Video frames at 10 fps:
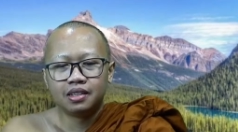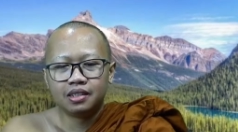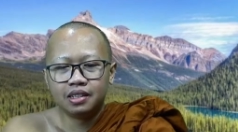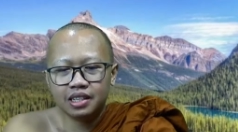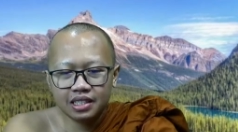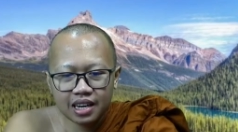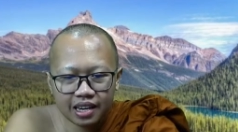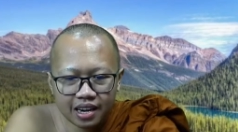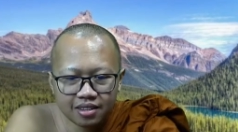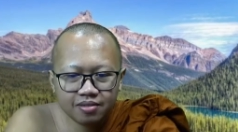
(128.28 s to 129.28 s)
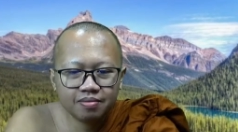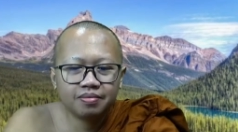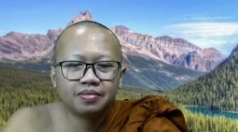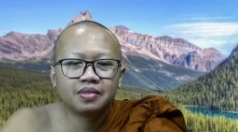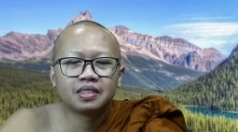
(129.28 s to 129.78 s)
Dikisahkan
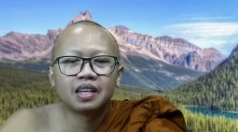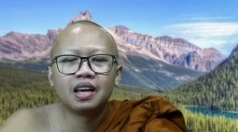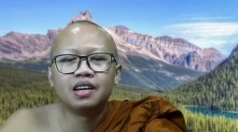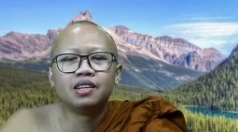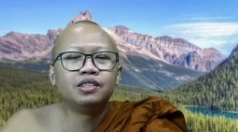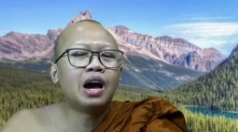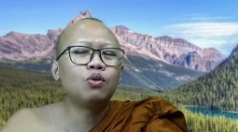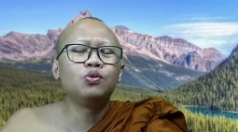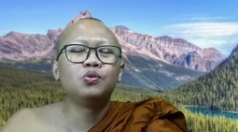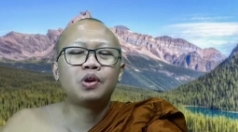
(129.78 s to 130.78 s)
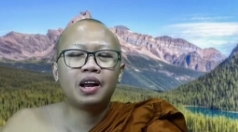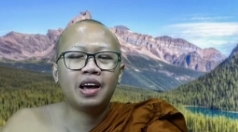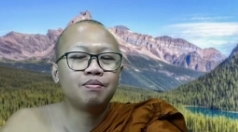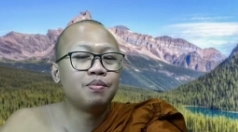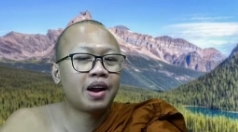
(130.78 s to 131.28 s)
dahulu kala
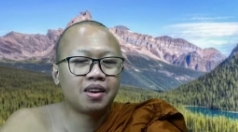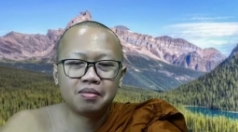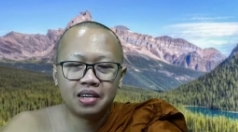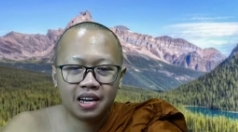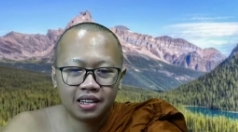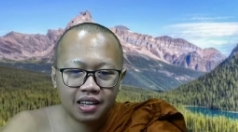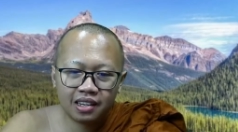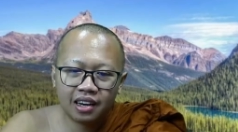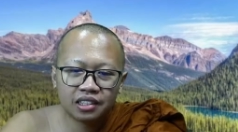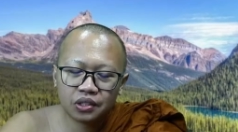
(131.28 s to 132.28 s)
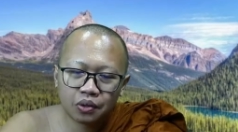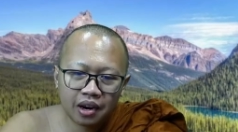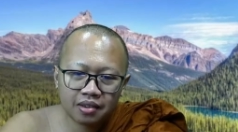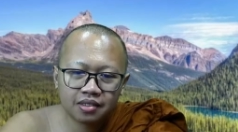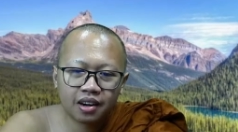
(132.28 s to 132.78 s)
Brahmadatta adalah
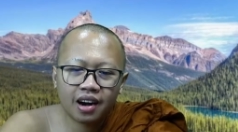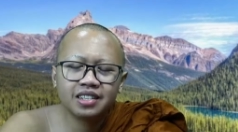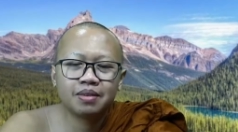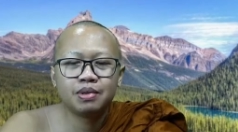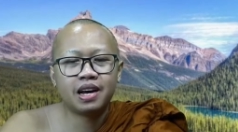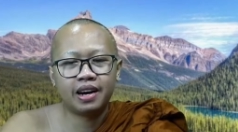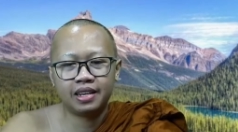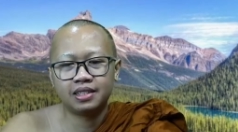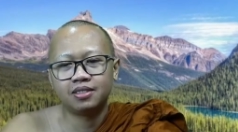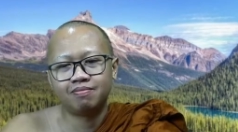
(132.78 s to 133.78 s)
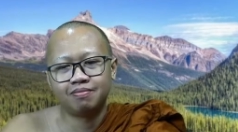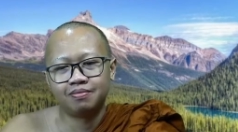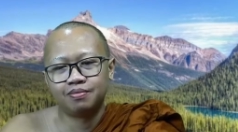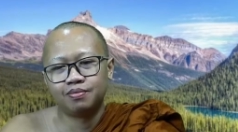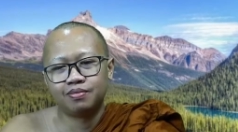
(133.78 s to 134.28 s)
seorang raja Benares.
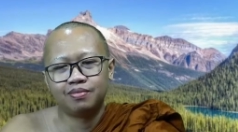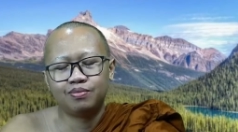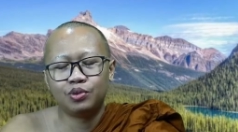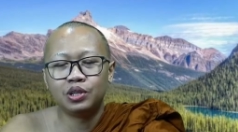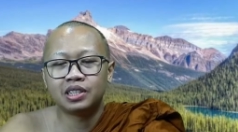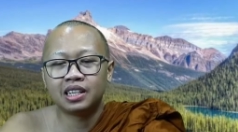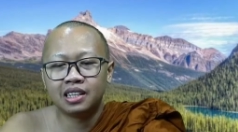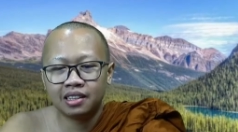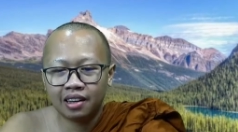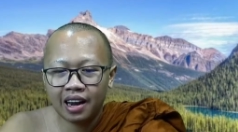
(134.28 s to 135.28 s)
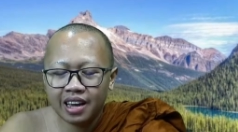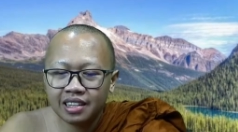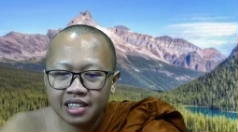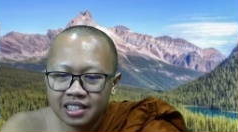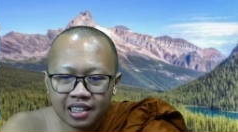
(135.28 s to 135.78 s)
Bodhisatta terlahir
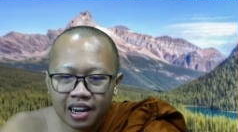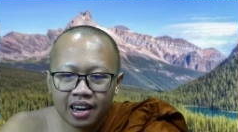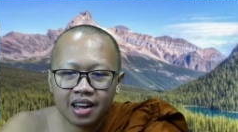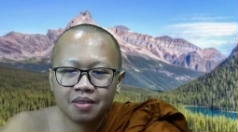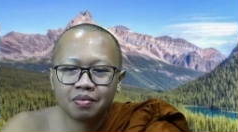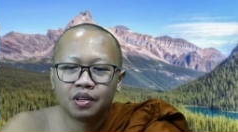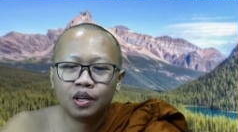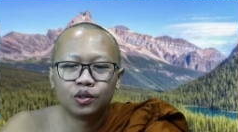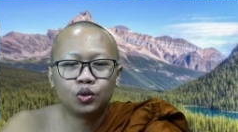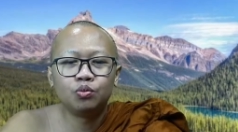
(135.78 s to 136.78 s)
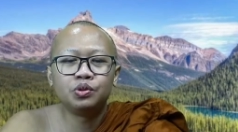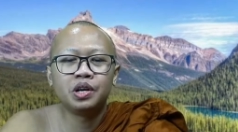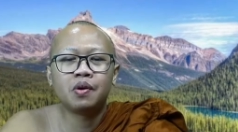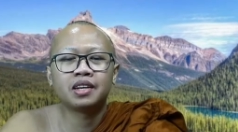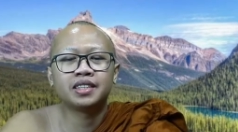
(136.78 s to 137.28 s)
di istana, tubuh
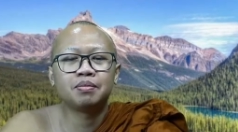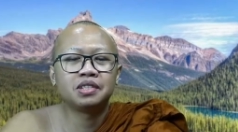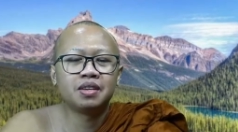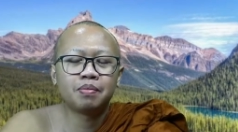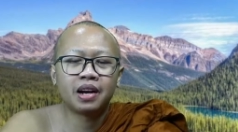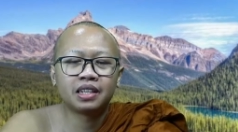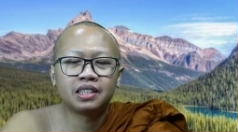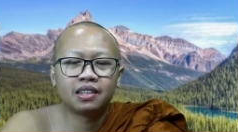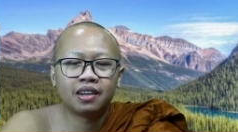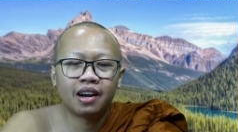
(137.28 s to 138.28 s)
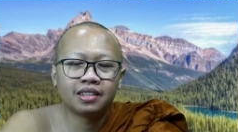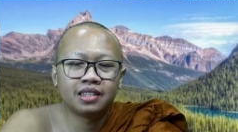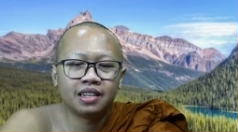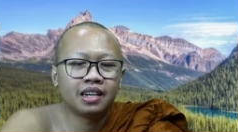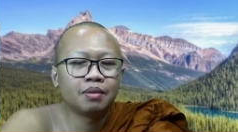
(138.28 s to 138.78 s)
dewasa menjadi penasihat raja
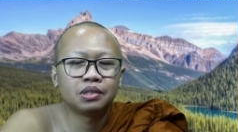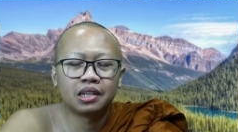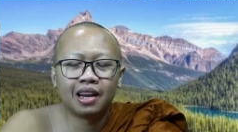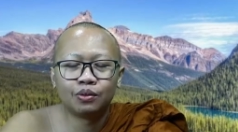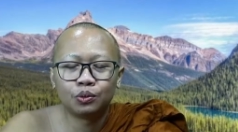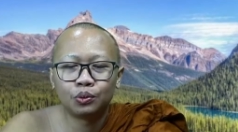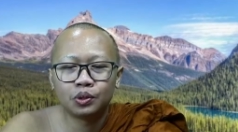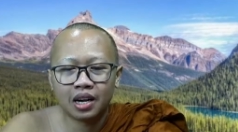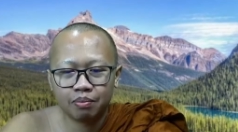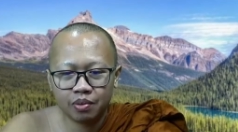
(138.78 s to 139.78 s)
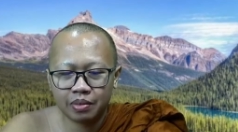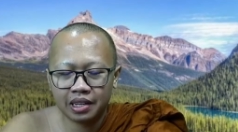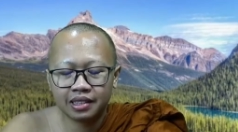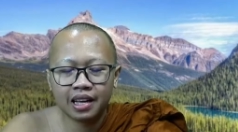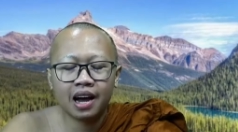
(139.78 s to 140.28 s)
dalam segala urusan
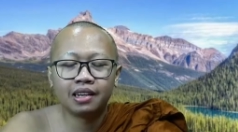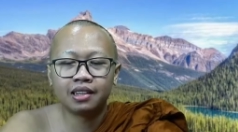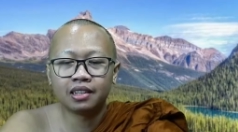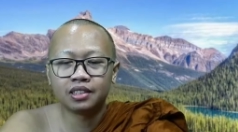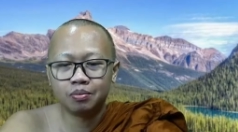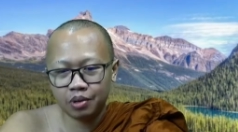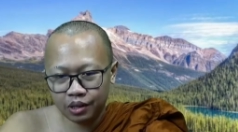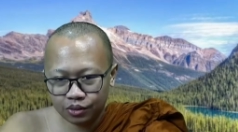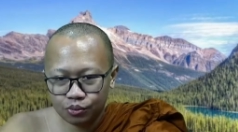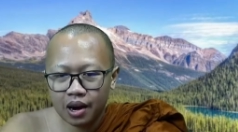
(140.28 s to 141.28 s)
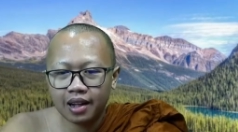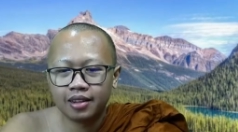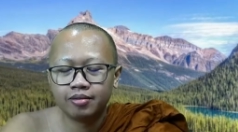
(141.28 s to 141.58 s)
pemerintahan dan spiritual.